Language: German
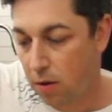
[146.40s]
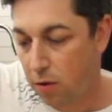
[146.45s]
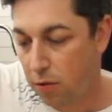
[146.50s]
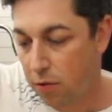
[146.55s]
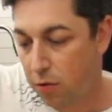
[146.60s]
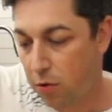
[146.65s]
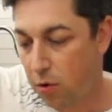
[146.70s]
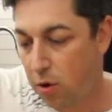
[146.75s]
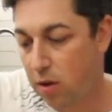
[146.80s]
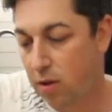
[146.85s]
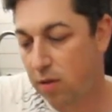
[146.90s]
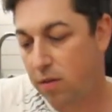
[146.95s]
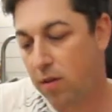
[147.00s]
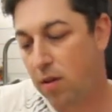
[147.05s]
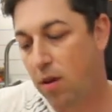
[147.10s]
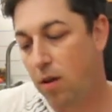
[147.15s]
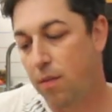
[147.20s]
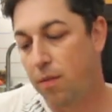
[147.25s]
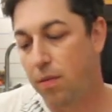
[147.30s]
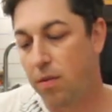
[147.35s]
fülle das
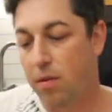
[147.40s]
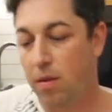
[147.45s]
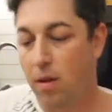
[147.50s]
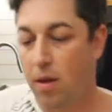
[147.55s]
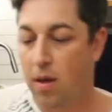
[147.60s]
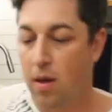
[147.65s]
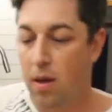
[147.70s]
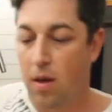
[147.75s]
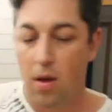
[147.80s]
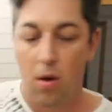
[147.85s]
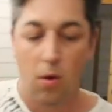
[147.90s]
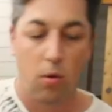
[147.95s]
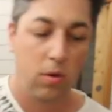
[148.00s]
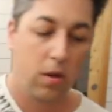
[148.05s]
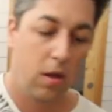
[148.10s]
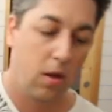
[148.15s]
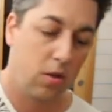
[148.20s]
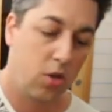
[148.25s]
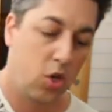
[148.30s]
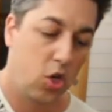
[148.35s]
Ganze und
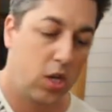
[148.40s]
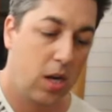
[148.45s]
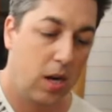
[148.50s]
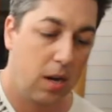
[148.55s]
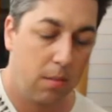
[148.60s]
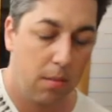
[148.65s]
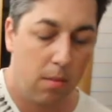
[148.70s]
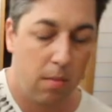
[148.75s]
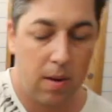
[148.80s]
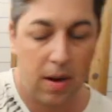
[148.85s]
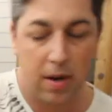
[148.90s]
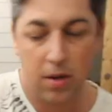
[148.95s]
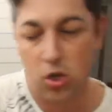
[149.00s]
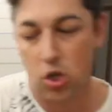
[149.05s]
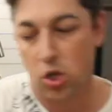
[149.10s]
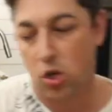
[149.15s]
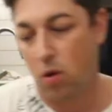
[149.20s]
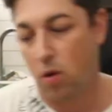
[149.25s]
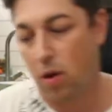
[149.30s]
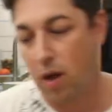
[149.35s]
lasse das schnell einen Moment
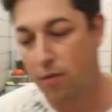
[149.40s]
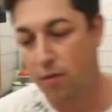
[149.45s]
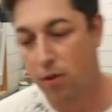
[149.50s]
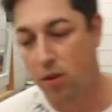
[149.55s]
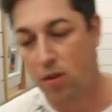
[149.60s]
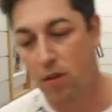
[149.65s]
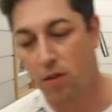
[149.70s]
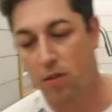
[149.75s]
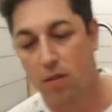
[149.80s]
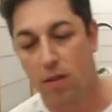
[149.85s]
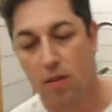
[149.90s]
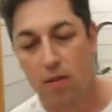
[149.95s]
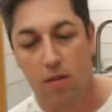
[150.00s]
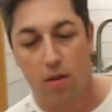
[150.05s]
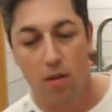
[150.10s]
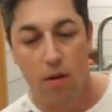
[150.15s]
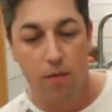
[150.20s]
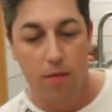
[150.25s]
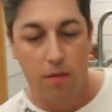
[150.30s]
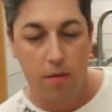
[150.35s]
stehen, einfach dass das
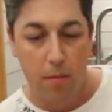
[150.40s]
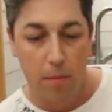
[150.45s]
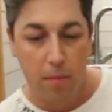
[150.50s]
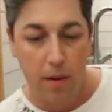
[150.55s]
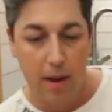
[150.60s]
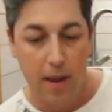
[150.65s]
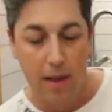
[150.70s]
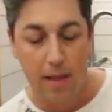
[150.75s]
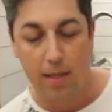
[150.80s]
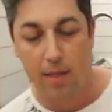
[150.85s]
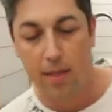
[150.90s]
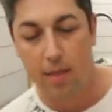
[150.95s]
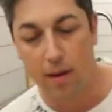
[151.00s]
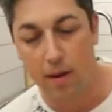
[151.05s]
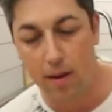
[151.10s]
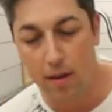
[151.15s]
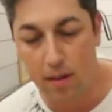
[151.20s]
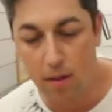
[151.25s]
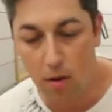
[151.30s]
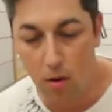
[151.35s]
ganze
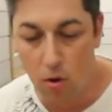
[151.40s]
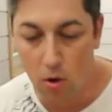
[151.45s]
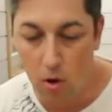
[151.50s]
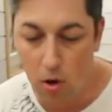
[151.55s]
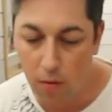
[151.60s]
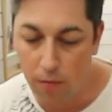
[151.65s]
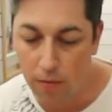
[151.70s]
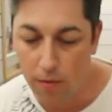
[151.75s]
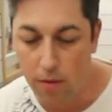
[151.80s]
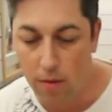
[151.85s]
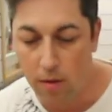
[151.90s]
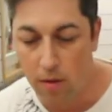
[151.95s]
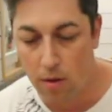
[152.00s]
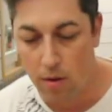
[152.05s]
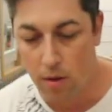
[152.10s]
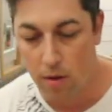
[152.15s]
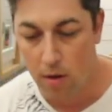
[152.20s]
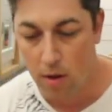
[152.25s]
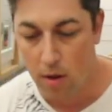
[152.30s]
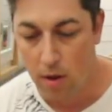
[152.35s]
Behälterli da kann
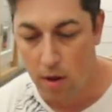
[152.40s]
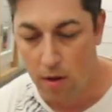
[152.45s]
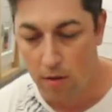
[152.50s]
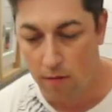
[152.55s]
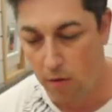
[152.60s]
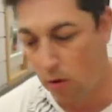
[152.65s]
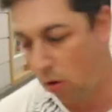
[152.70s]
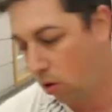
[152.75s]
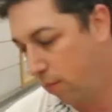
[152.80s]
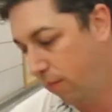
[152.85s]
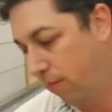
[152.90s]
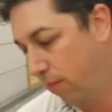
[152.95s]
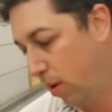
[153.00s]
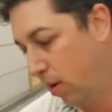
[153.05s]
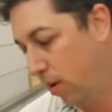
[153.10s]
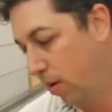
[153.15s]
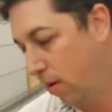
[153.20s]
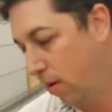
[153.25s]
warm